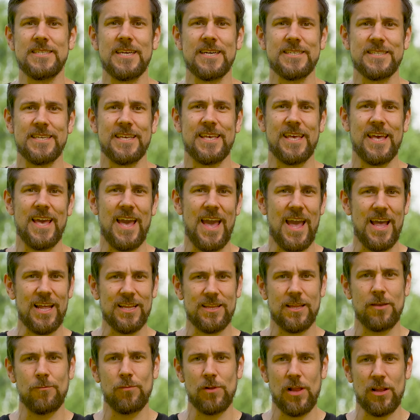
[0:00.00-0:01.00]
техники
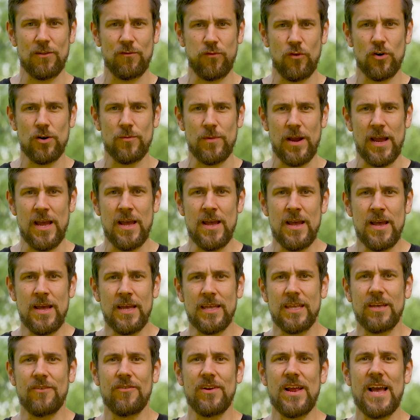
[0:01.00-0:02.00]
этой платформы
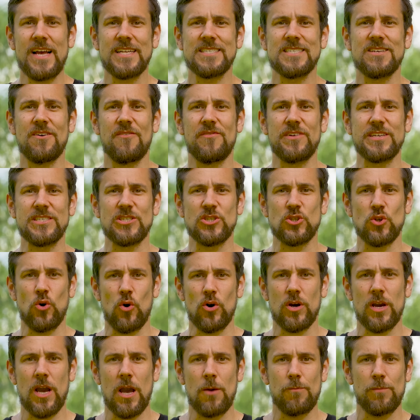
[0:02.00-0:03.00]
является
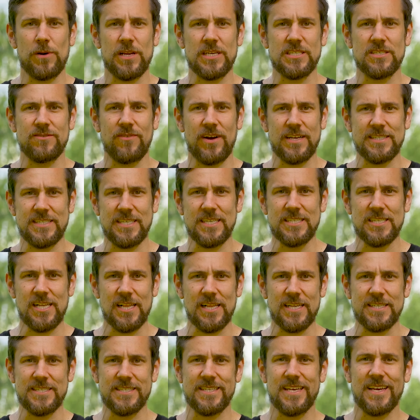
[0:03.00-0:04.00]
высокая
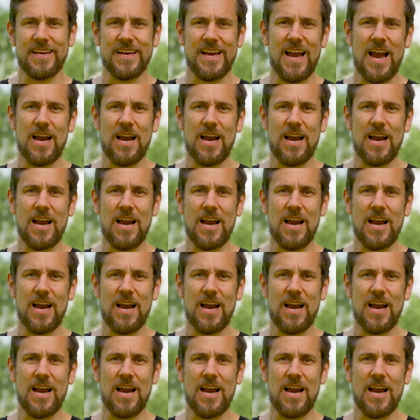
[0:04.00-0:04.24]
производительность,